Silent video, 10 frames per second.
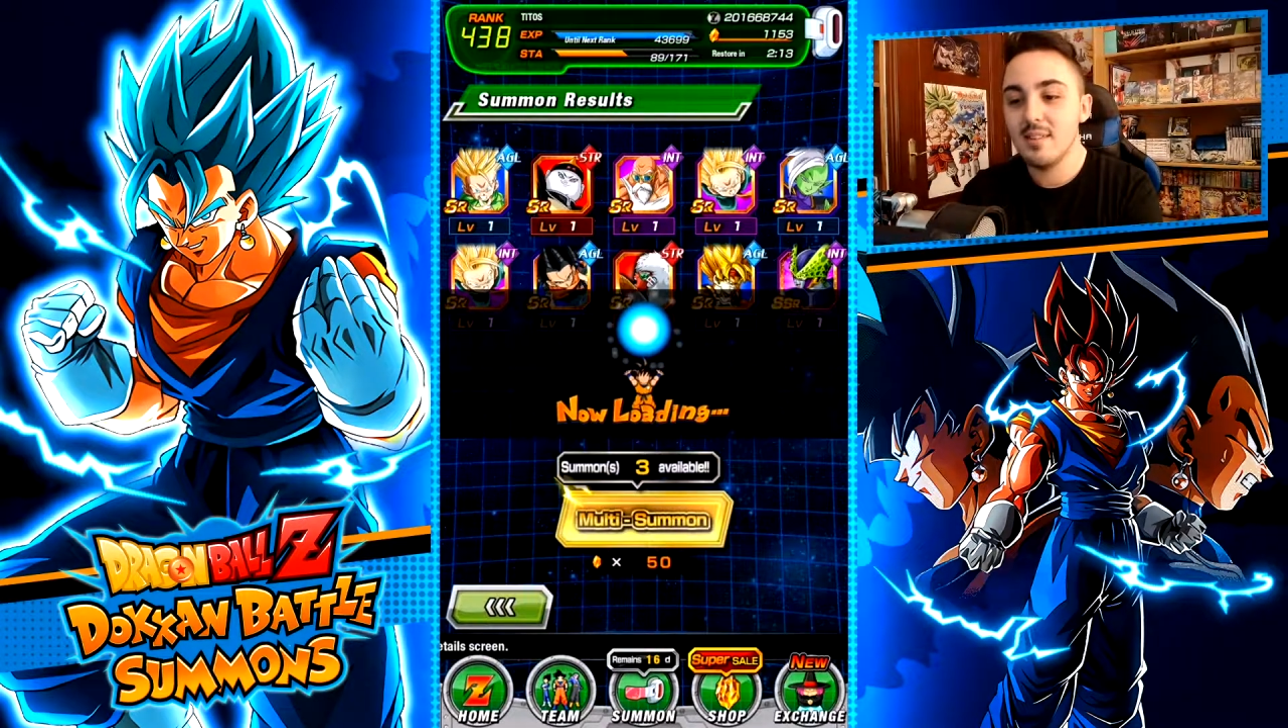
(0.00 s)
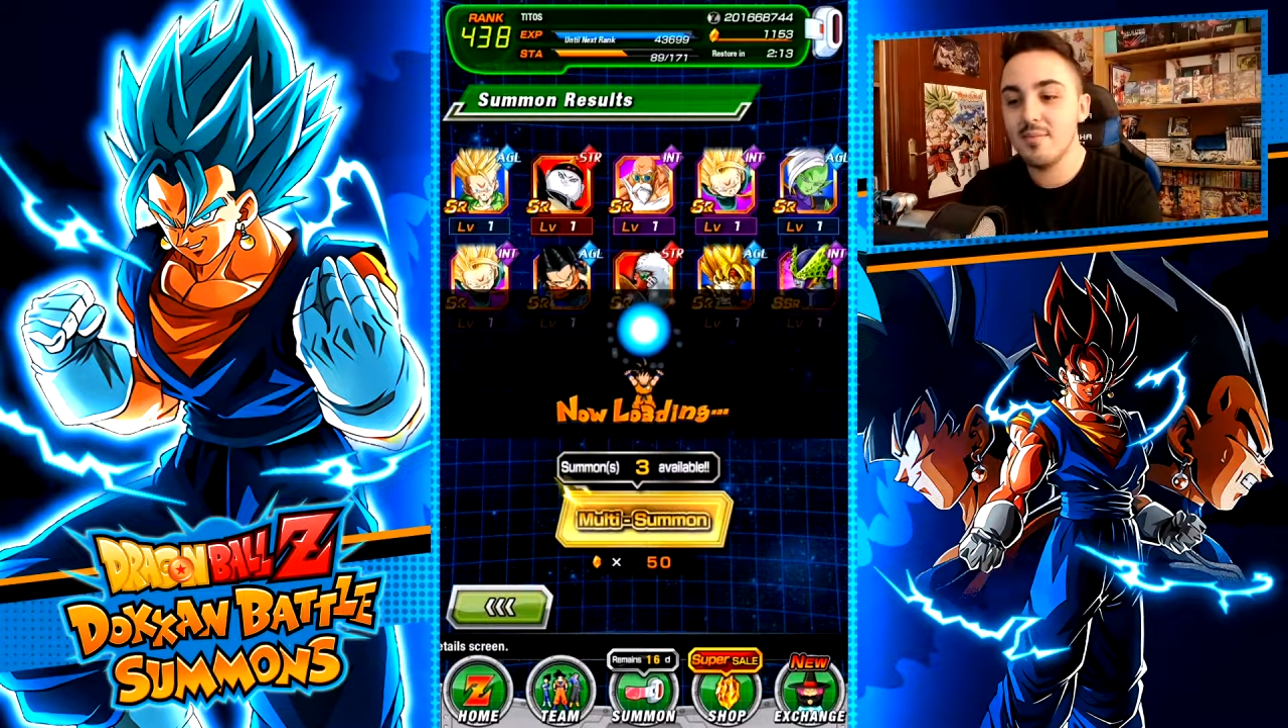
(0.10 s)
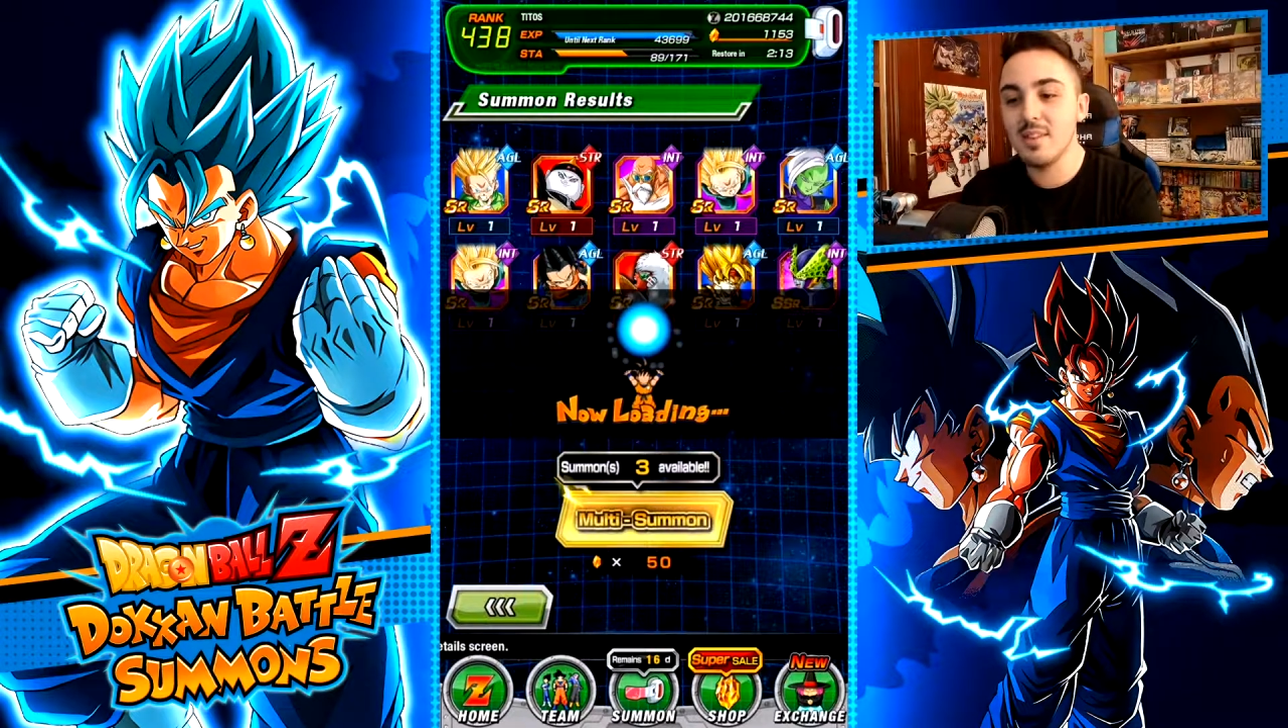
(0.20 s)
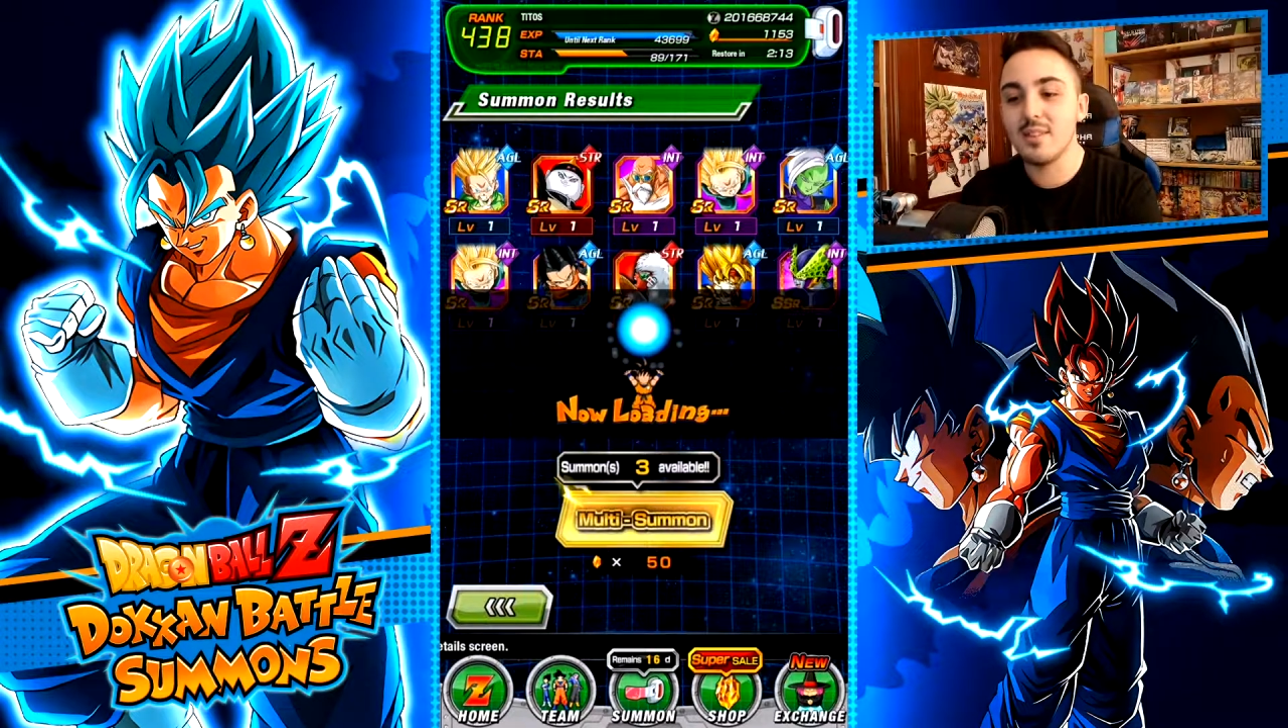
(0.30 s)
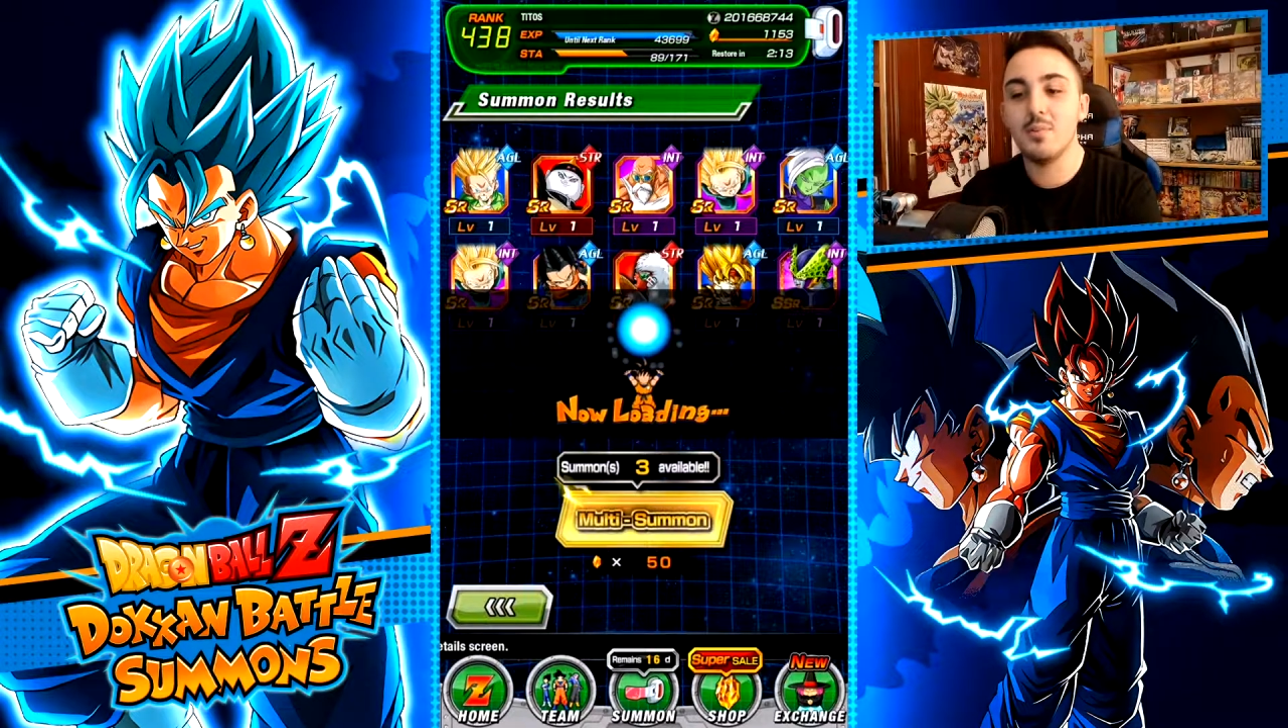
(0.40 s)

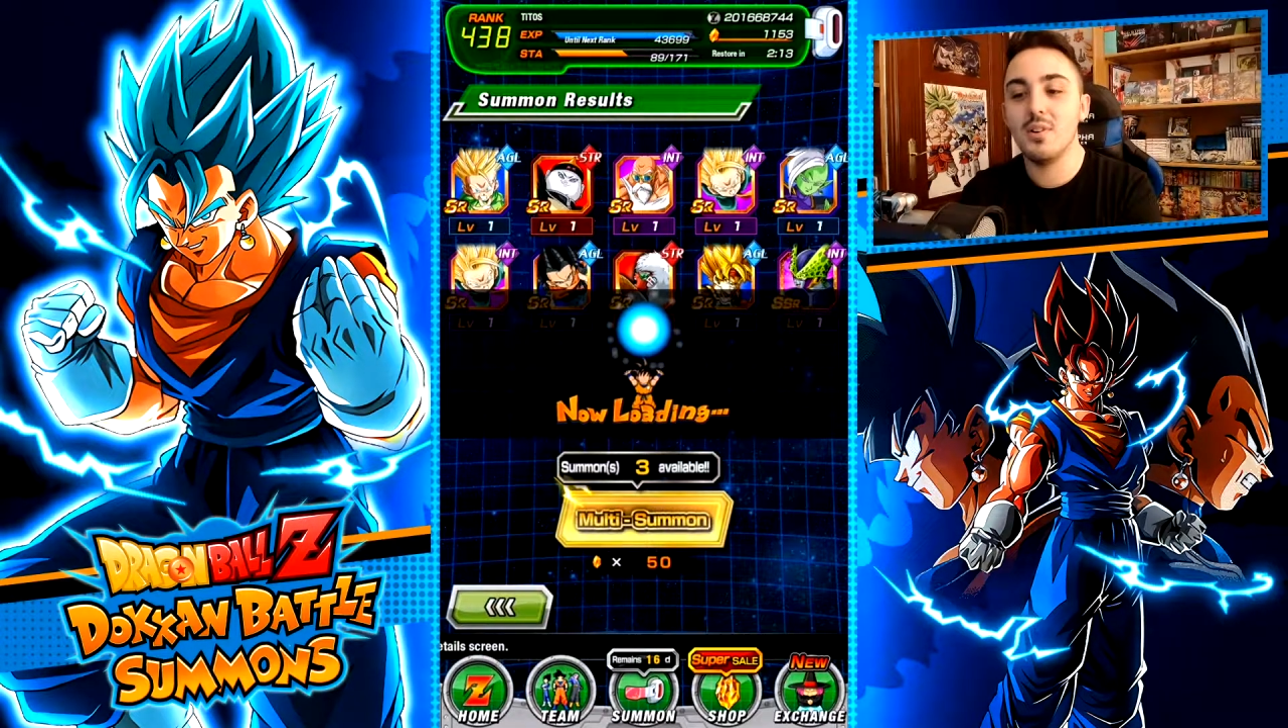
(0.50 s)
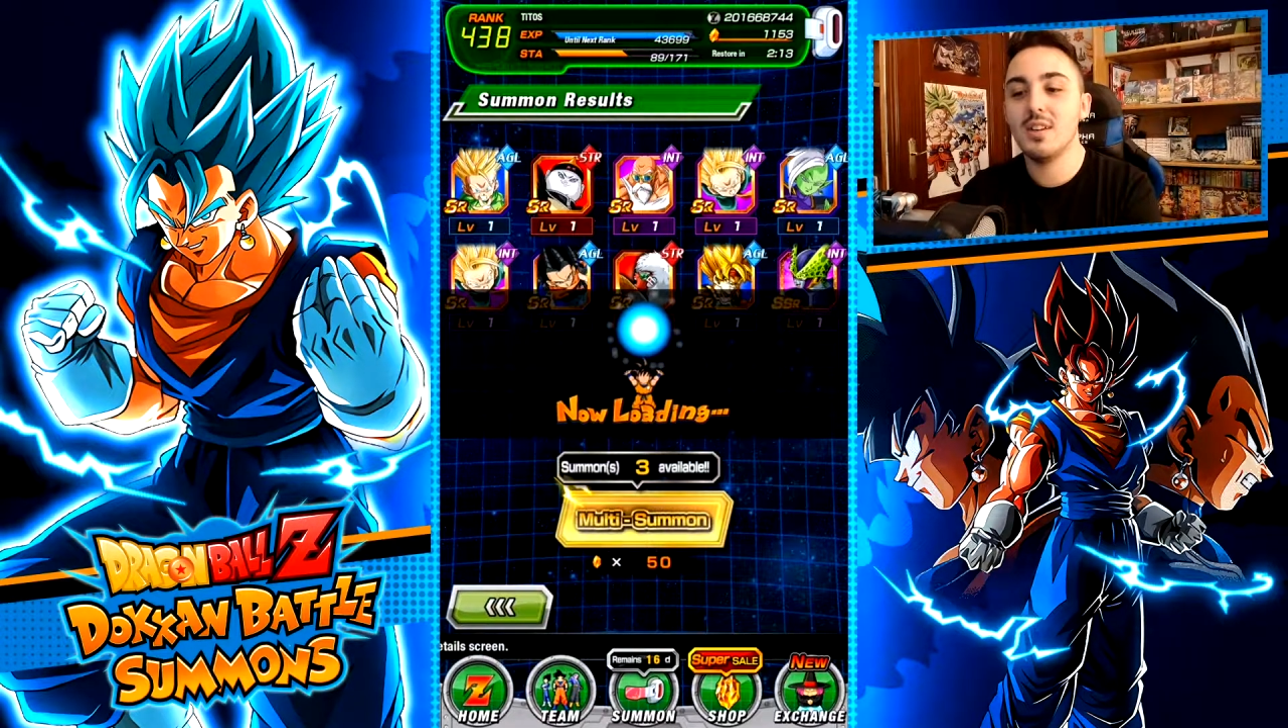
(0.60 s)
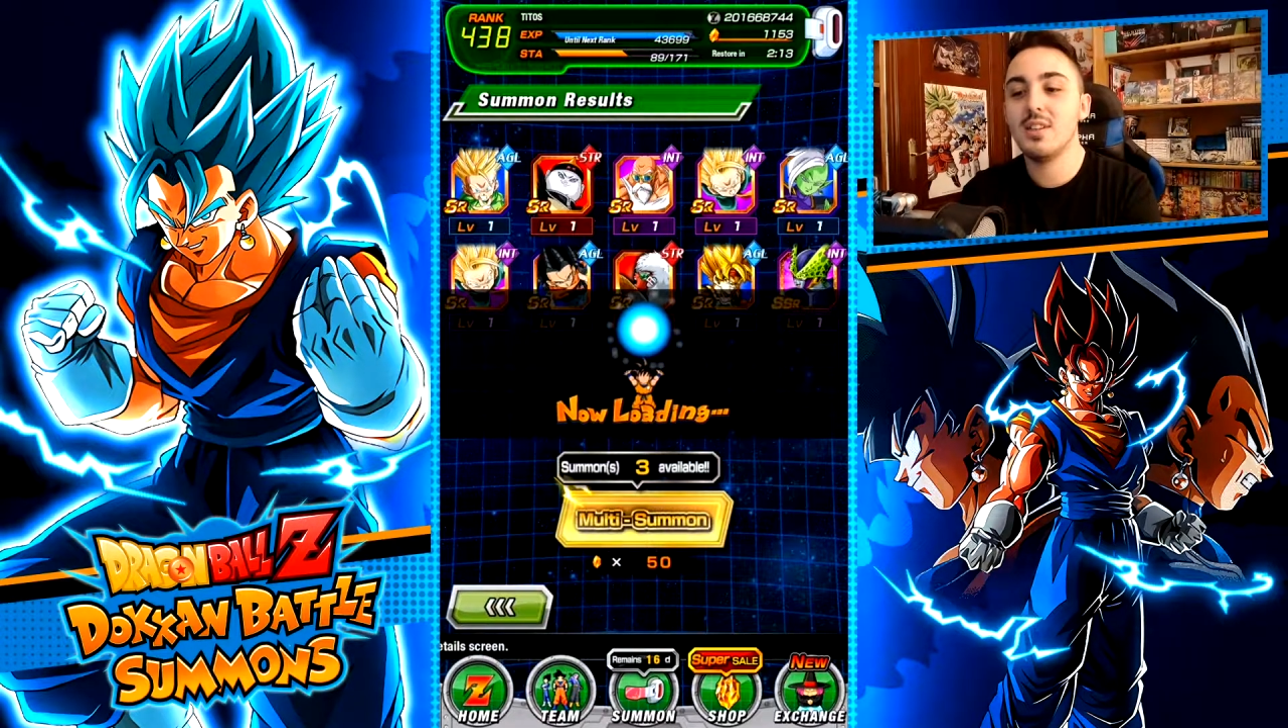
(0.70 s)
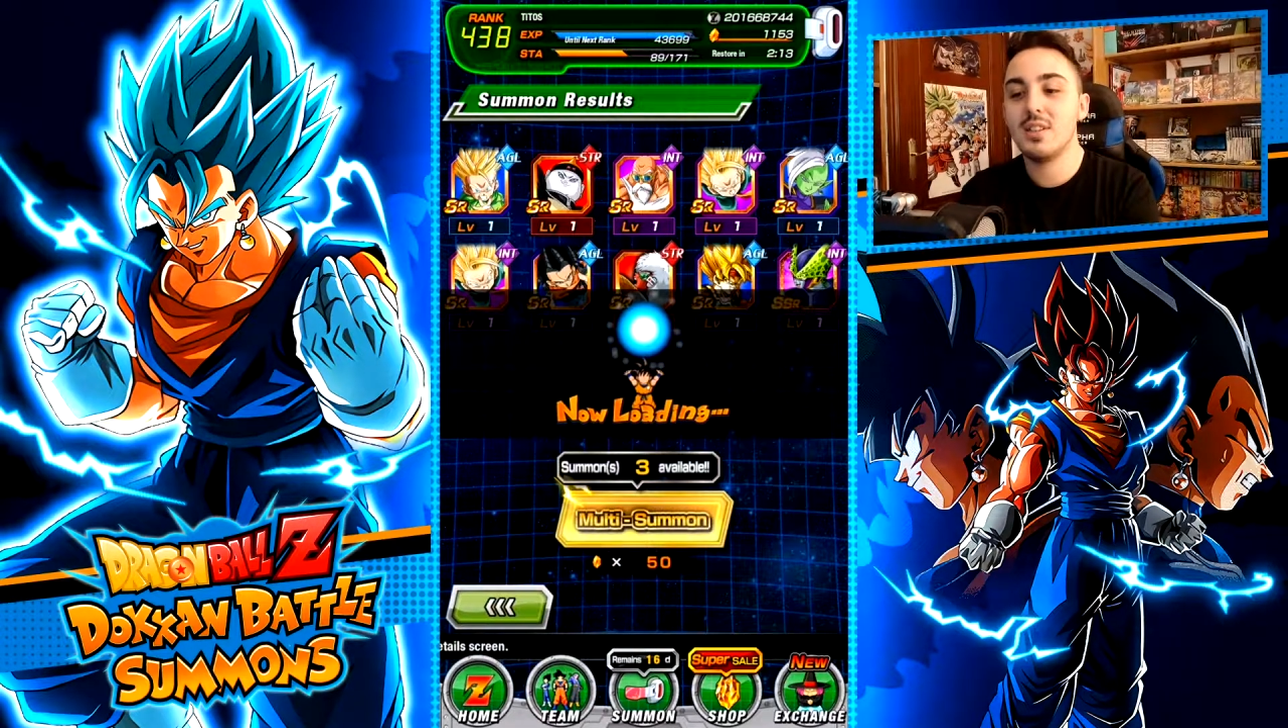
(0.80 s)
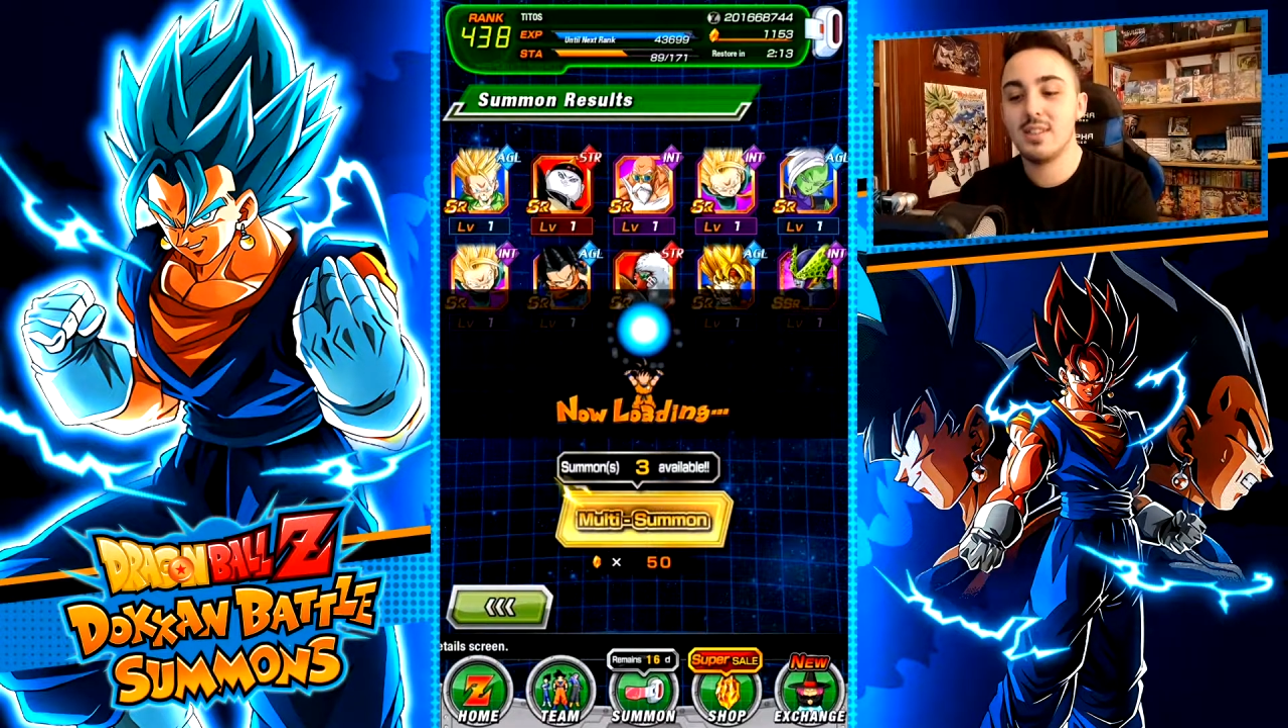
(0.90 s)
Muito
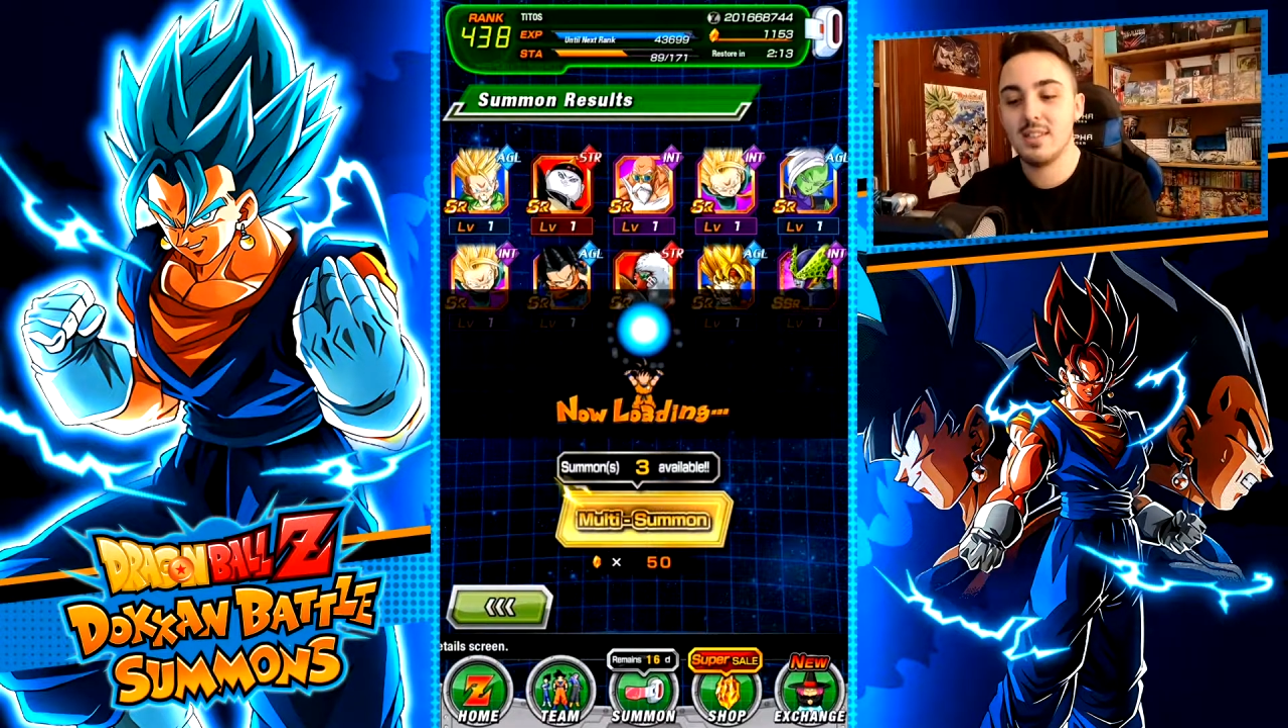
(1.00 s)
boas.